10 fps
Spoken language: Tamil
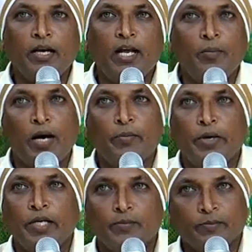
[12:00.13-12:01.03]
கால்
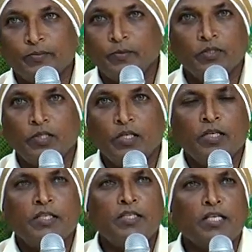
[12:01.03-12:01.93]
பாம்பறியும்
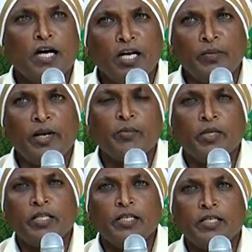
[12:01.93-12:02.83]
ஞானம்
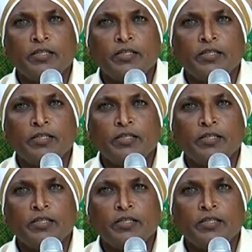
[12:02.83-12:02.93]
என்பது